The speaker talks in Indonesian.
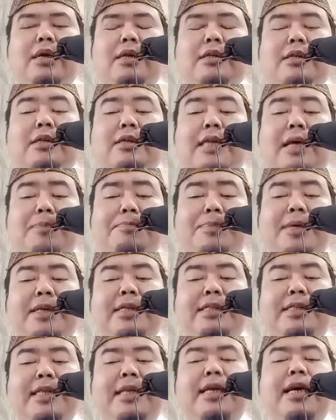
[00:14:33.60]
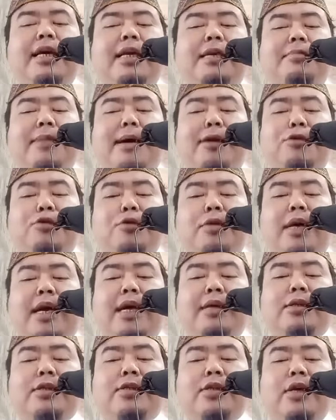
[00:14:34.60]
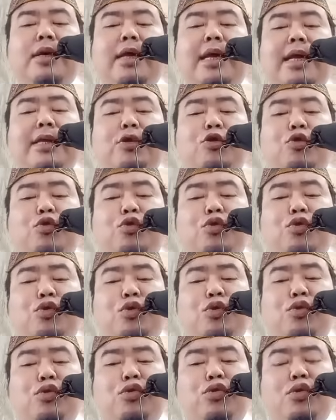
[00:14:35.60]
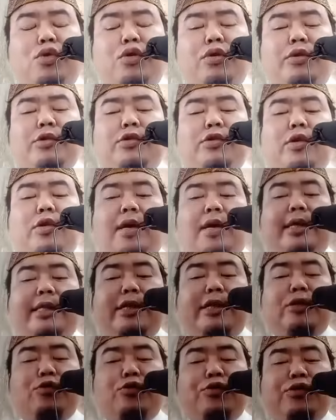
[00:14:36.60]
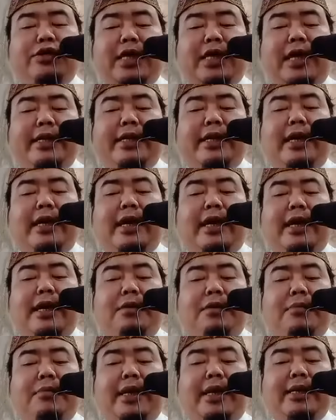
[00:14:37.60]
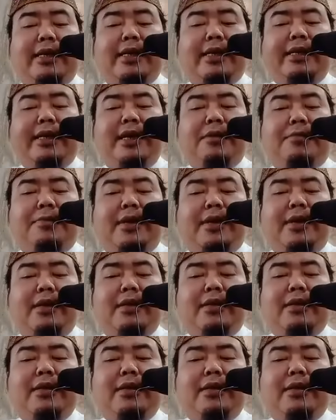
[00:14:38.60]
Tetapi di sini yang dimaksud as-salatu nurun, salat itu cahaya, maknanya apa?